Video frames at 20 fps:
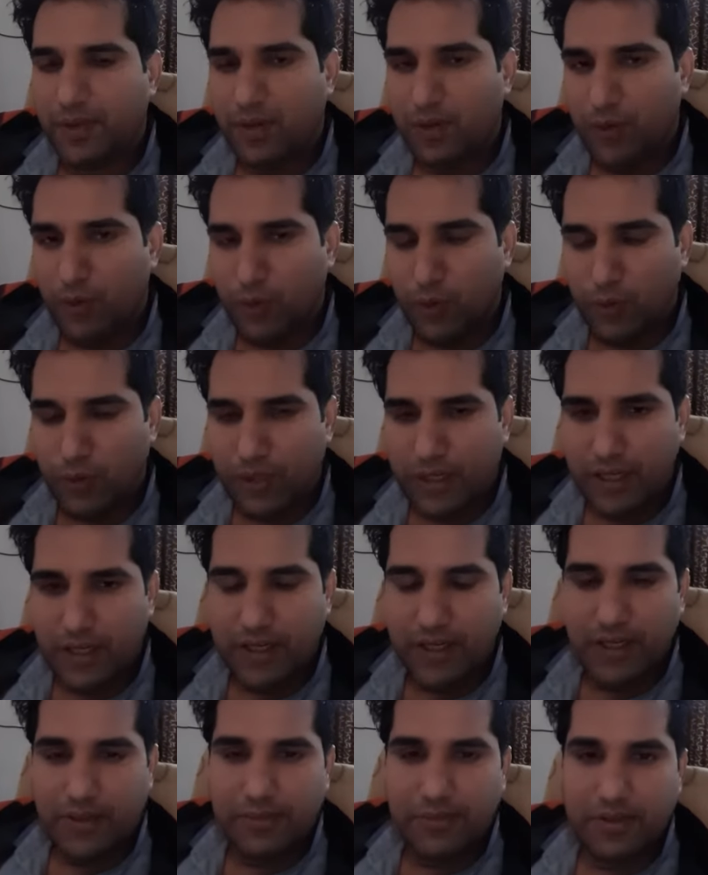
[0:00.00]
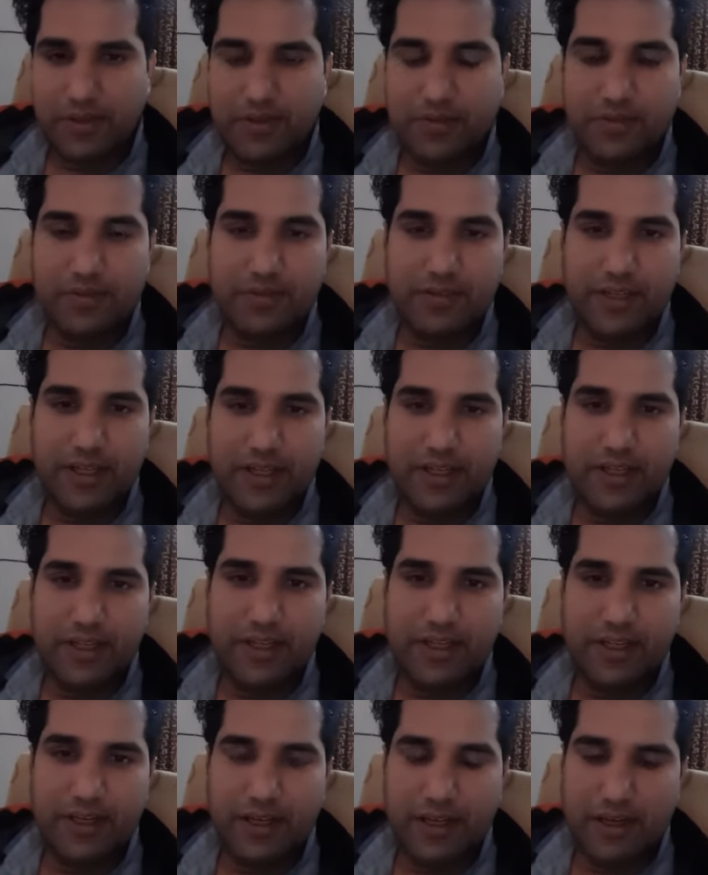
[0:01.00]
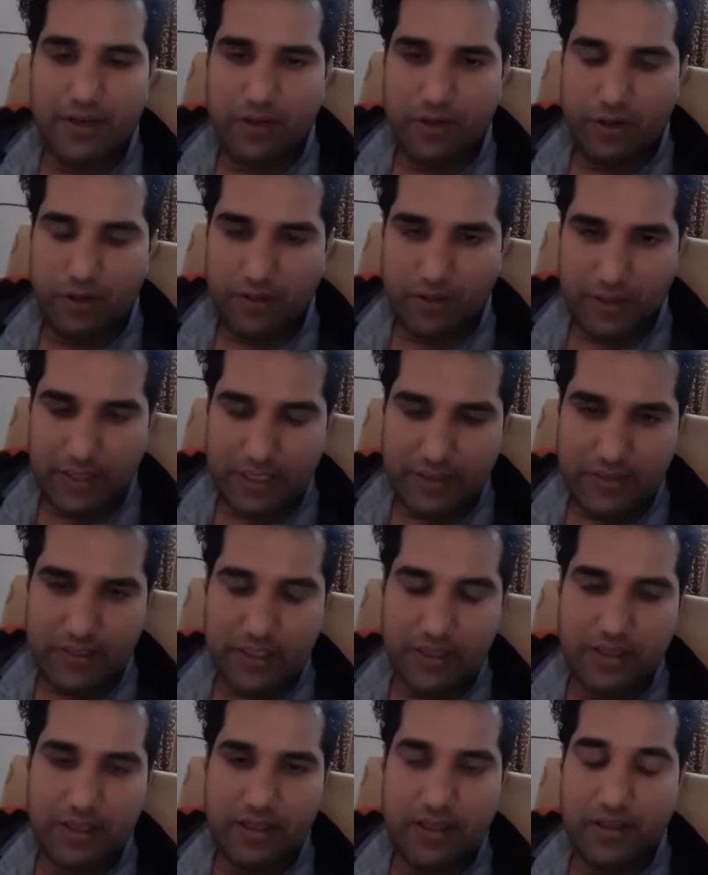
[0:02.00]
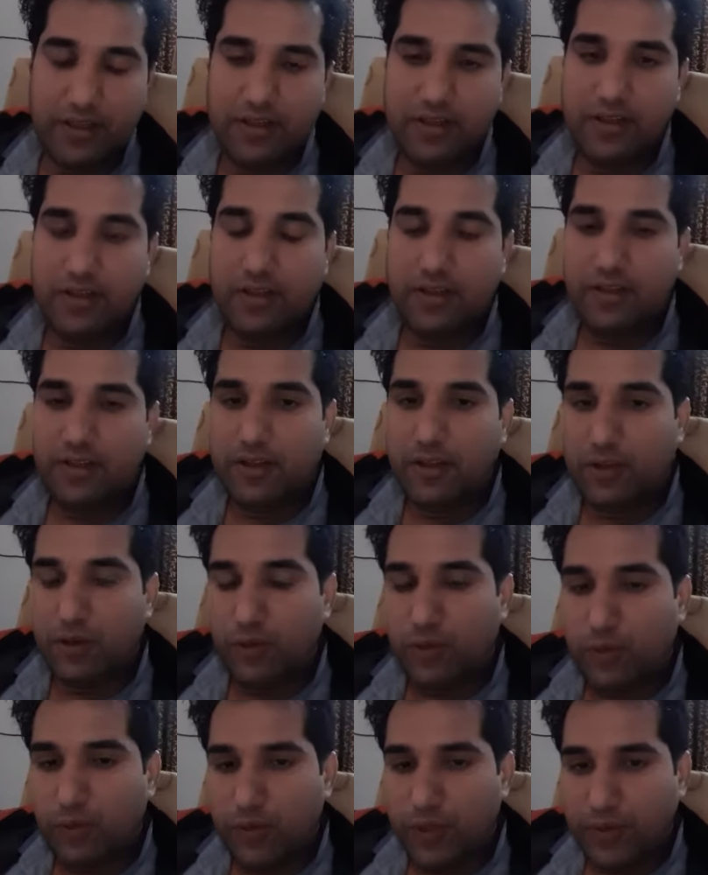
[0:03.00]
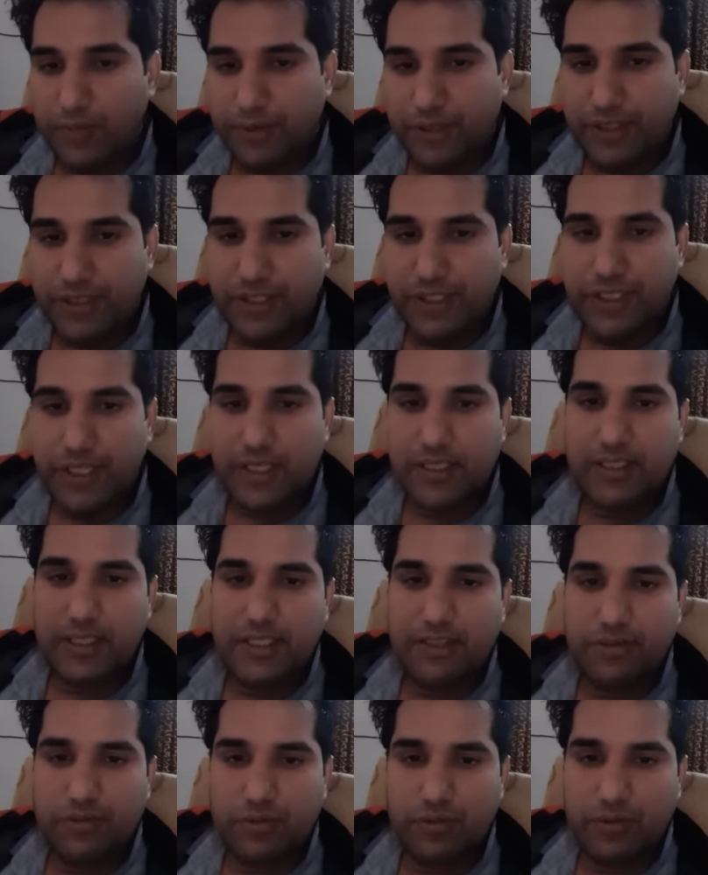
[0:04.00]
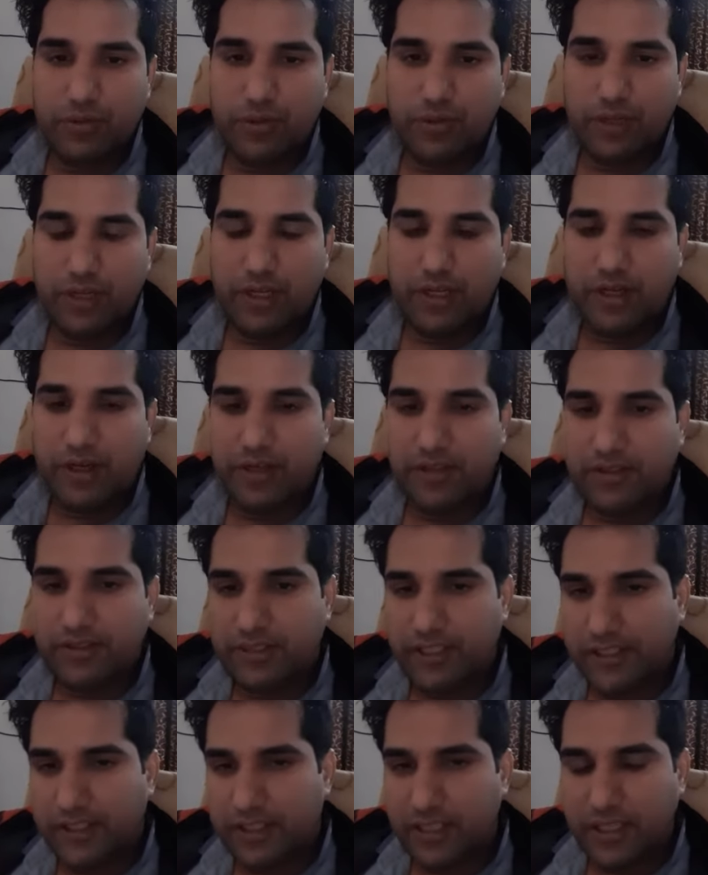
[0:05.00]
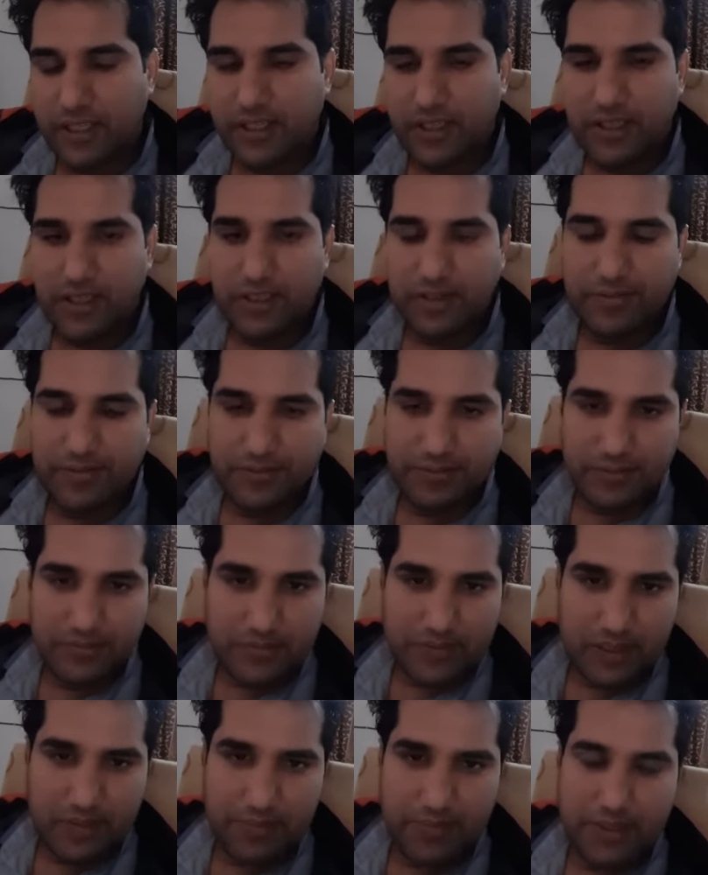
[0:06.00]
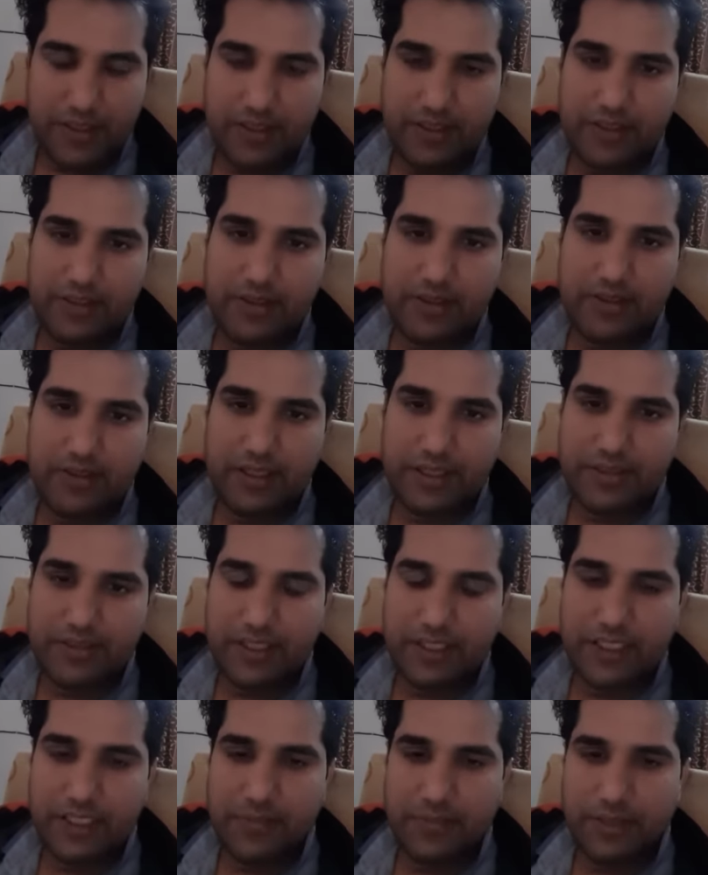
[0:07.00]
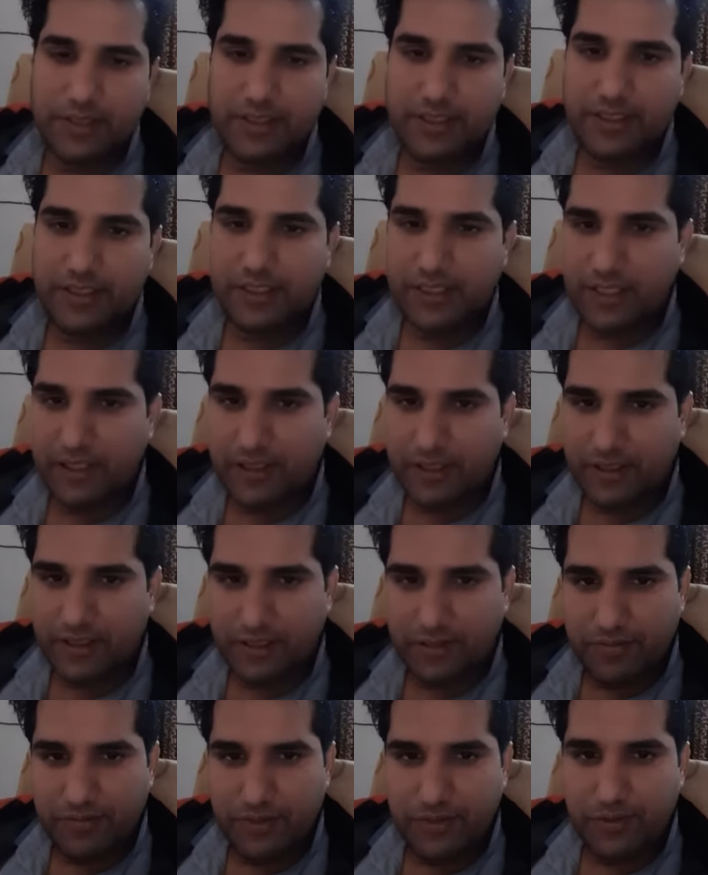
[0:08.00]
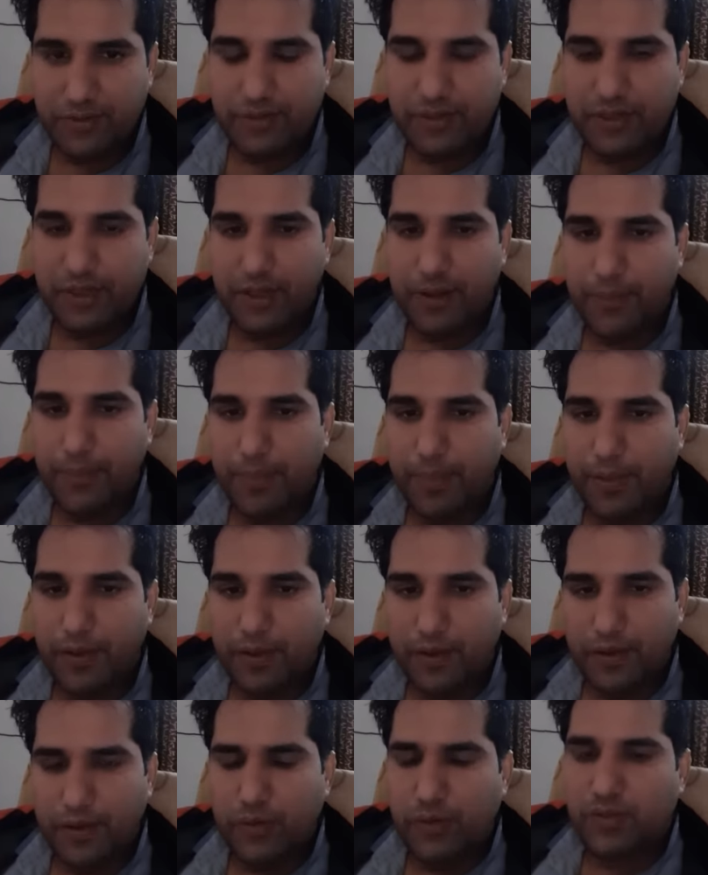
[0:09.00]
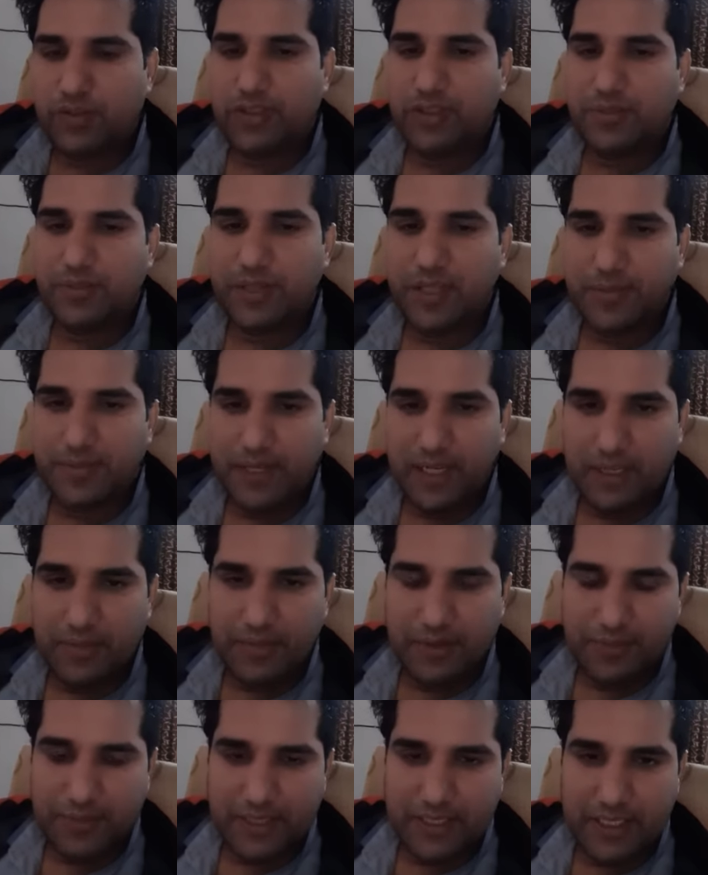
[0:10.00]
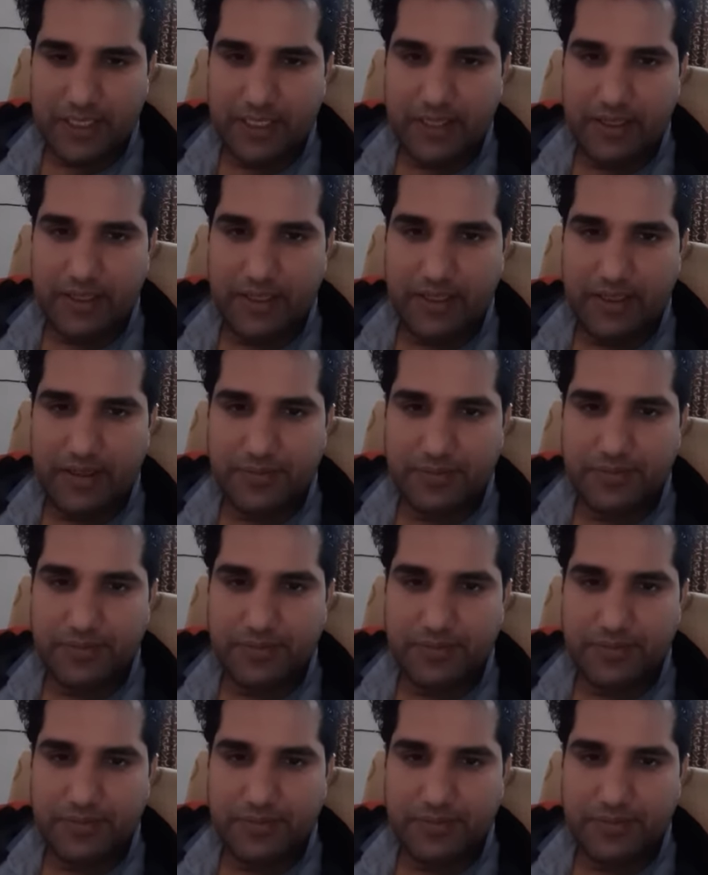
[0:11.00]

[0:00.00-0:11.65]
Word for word: लोग क्या काम करेंगे राजा का लोगों के प्रति क्या दायित्व होगा जनता का अपने राजा के प्रति क्या कर्तव्य होंगे उन सब के बारे में बताया गया